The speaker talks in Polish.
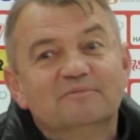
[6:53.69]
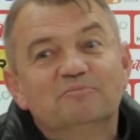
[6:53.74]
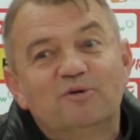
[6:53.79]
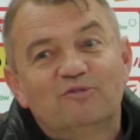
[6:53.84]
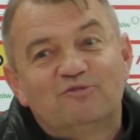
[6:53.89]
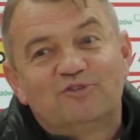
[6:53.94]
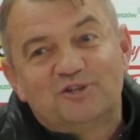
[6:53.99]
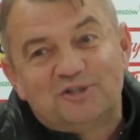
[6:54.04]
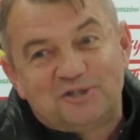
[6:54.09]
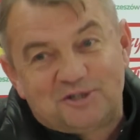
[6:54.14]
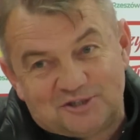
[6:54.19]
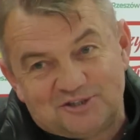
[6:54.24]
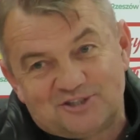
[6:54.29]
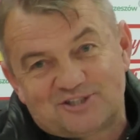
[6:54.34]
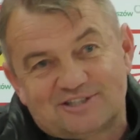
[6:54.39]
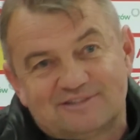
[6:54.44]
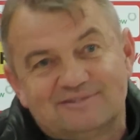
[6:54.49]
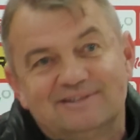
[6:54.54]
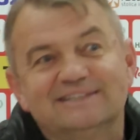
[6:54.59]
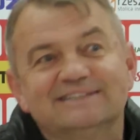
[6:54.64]
powoli
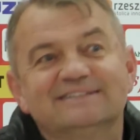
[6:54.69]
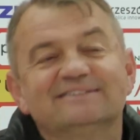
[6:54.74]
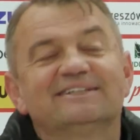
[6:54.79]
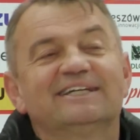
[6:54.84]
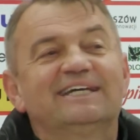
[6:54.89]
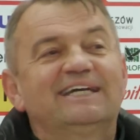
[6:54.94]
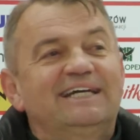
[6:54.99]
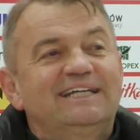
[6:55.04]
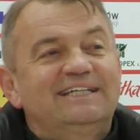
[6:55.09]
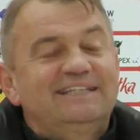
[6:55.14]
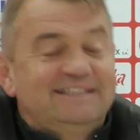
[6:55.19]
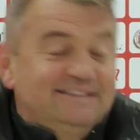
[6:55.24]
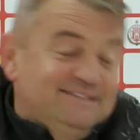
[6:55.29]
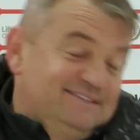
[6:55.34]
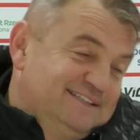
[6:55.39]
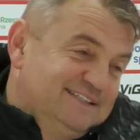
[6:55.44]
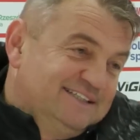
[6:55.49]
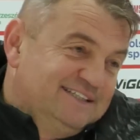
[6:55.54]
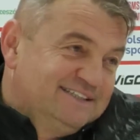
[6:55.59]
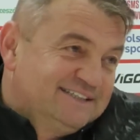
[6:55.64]
kończyła, no nie? Ale
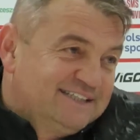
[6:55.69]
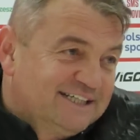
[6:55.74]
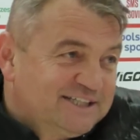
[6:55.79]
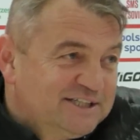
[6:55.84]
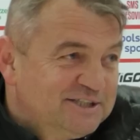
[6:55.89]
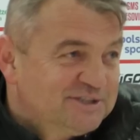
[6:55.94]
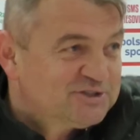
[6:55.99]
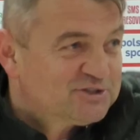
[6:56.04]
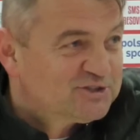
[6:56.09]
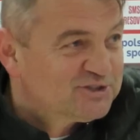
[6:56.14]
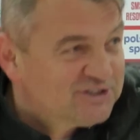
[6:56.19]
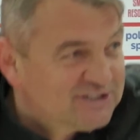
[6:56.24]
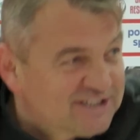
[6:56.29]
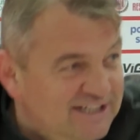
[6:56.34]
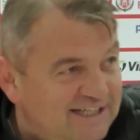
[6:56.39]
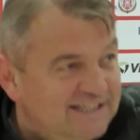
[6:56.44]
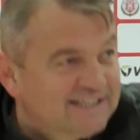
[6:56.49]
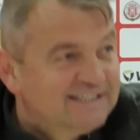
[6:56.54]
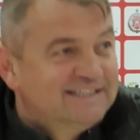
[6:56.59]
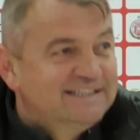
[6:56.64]
takie jest
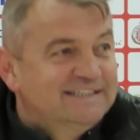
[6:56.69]
życie.